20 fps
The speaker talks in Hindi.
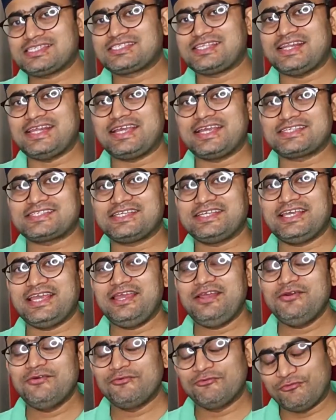किस तरीके से
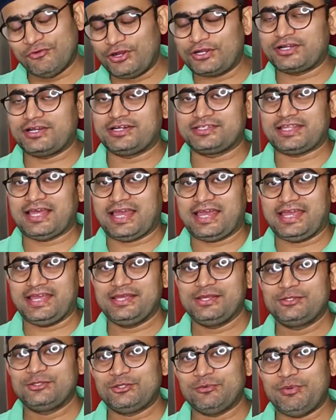ये वर्क करता है
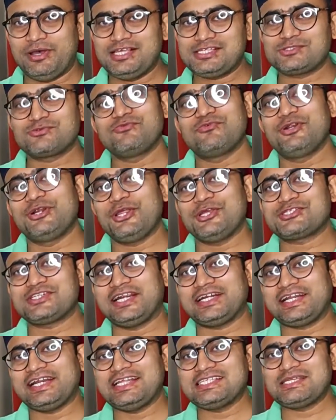तो बस वीडियो
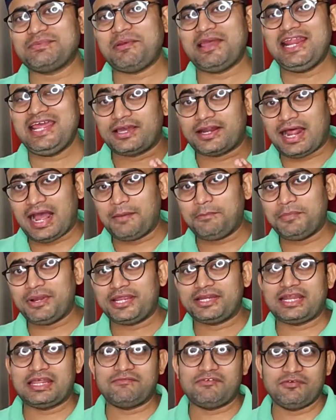स्टार्ट करने से पहले अगर आप
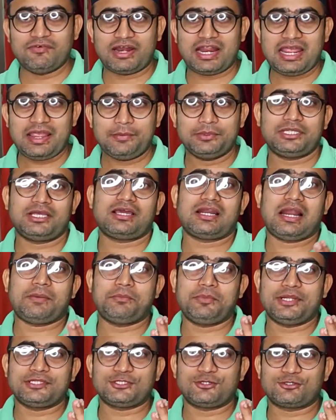मेरे एक नए व्यूवर हैं तो अगर
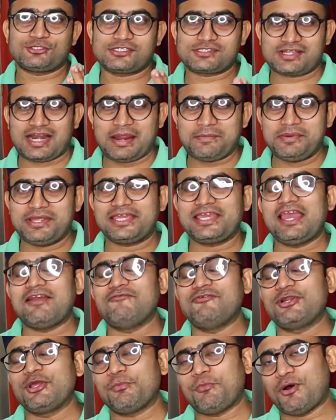आप मेरे चैनल को सब्सक्राइब नहीं किया
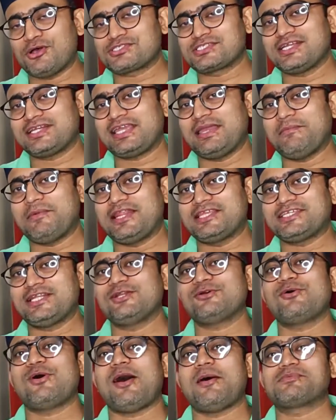वीडियो पॉज करके मेरे
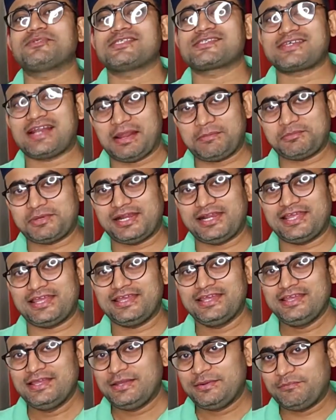चैनल को आप सब्सक्राइब कर
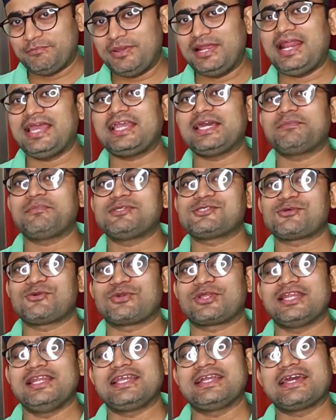लें बेल आइकन पर
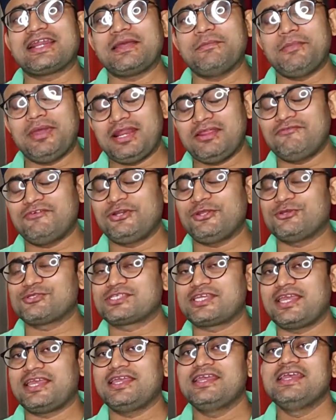जरूर क्लिक करें मेरे
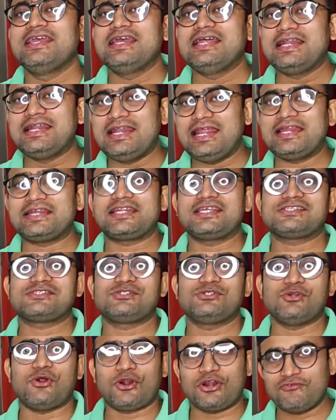वीडियोस के
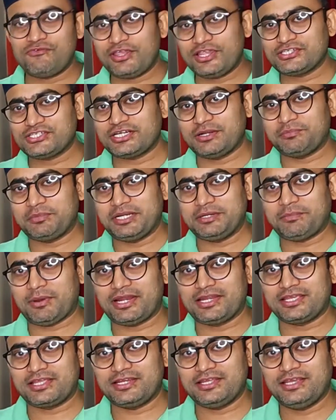लेटेस्ट नोटिफिकेशन अपडेट
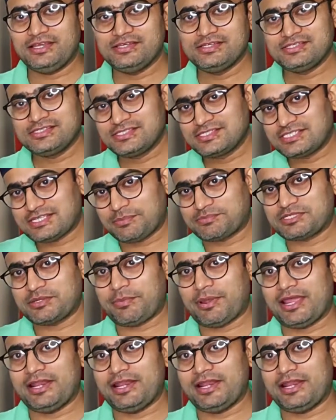पाने के लिए सबसे